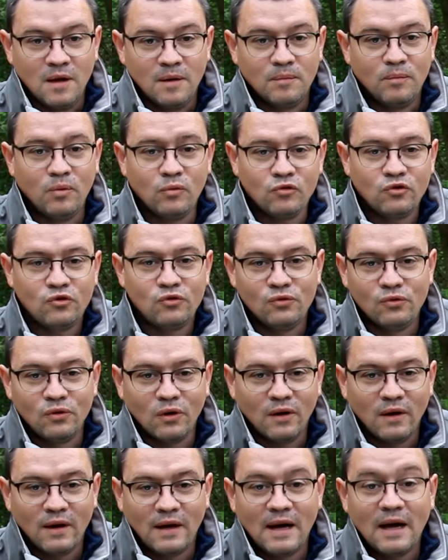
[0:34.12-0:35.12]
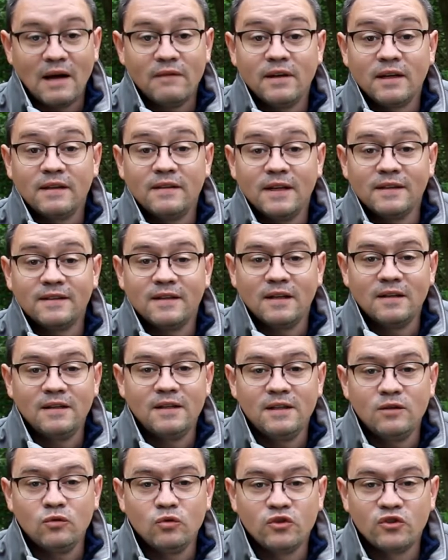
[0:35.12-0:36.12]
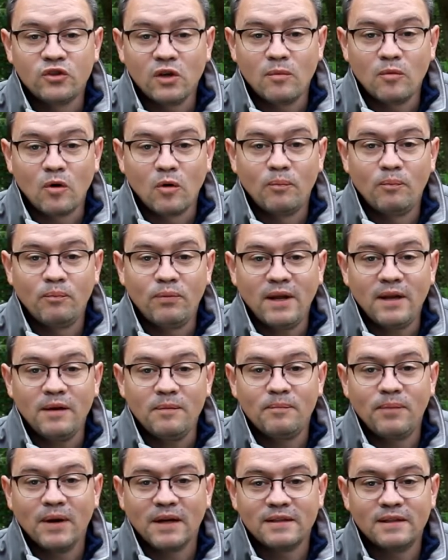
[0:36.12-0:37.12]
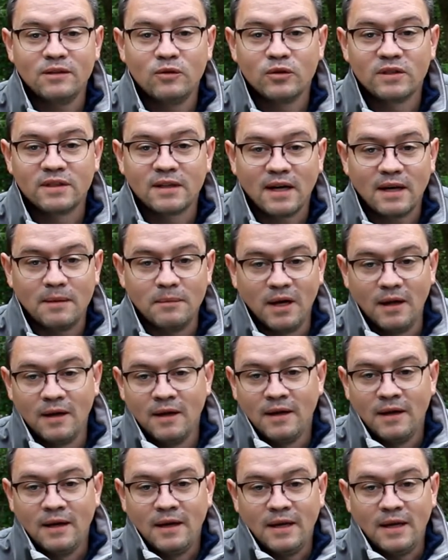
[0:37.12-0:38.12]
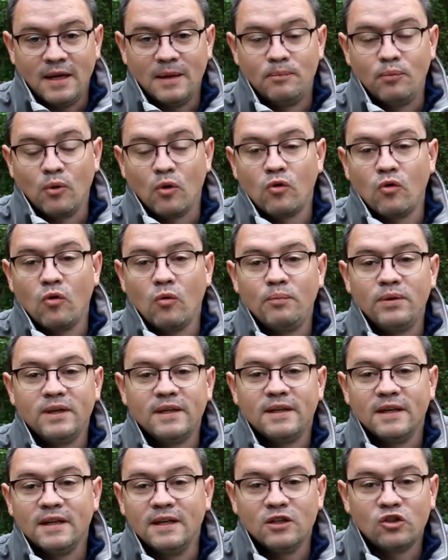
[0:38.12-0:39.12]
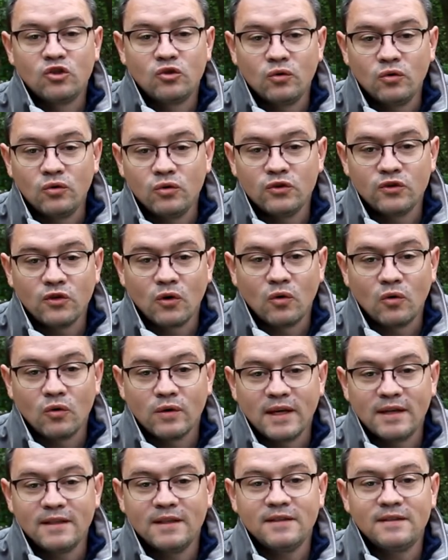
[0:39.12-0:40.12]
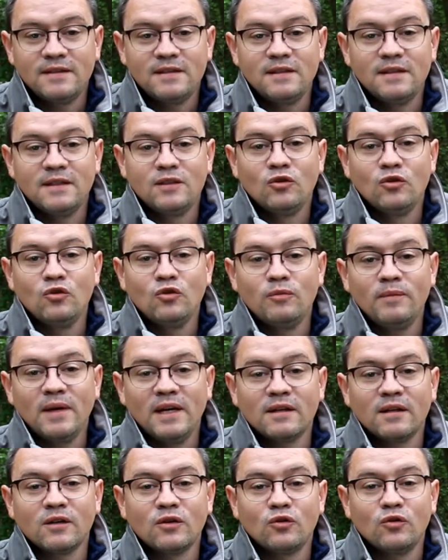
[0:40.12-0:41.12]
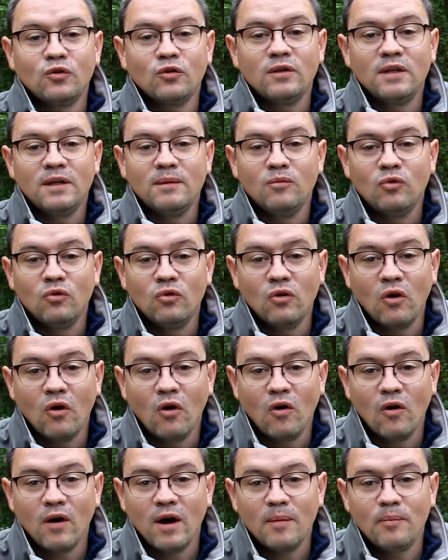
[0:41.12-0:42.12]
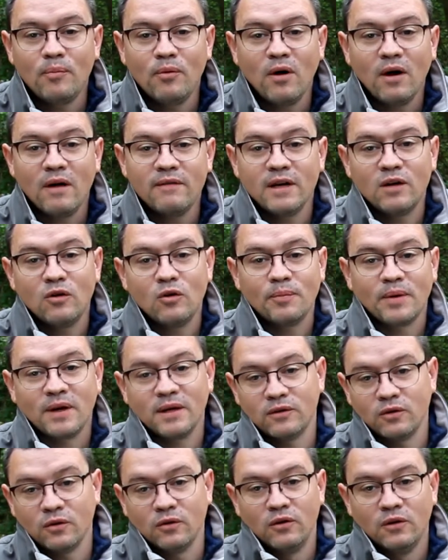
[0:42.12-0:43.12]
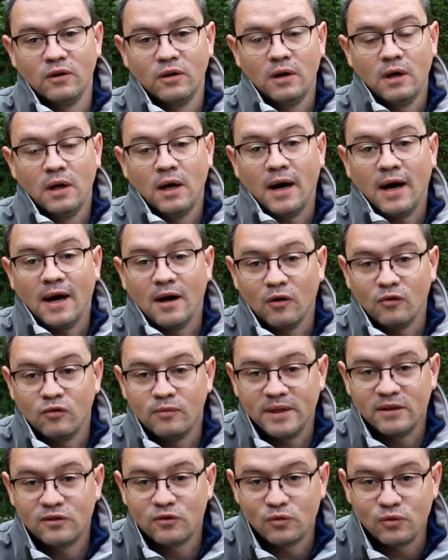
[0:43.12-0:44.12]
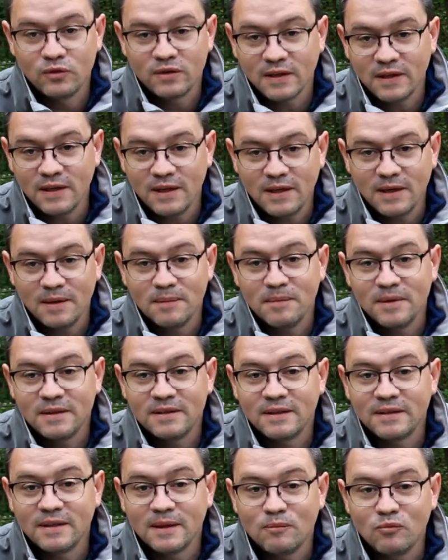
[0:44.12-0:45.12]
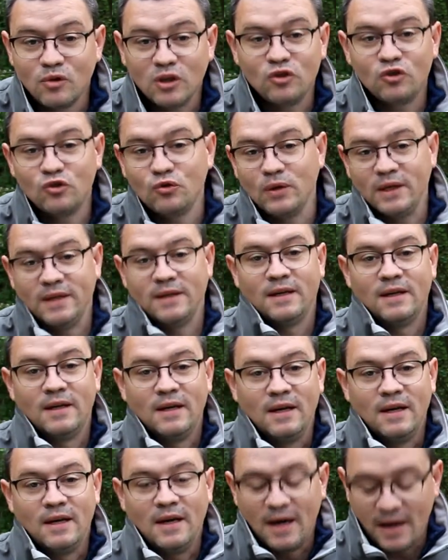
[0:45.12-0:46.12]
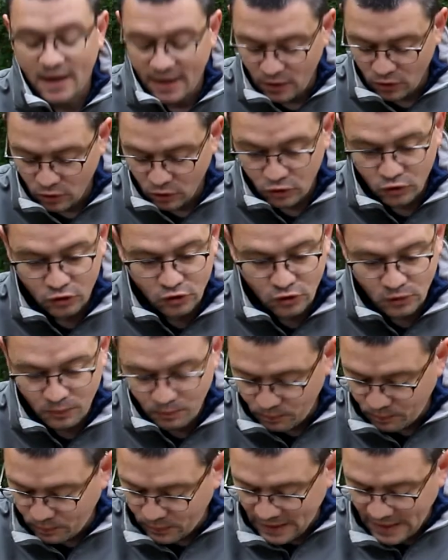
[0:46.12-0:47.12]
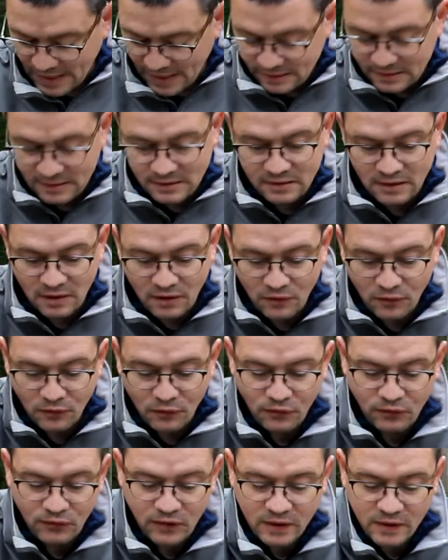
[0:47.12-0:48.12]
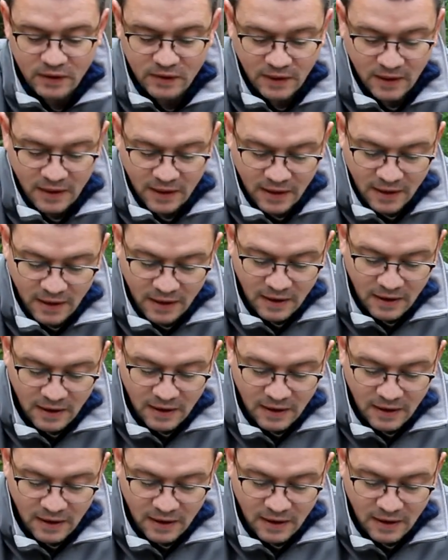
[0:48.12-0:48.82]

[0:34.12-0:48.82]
Bonjour, avec Nathalie, nous sommes en pleine partie de Scrabble. Et pour compliquer les choses, on a décidé de ne mettre que des mots en rapport avec le printemps. Alors vous m'excuserez, mais c'est à moi de jouer. Alors je place Ficaire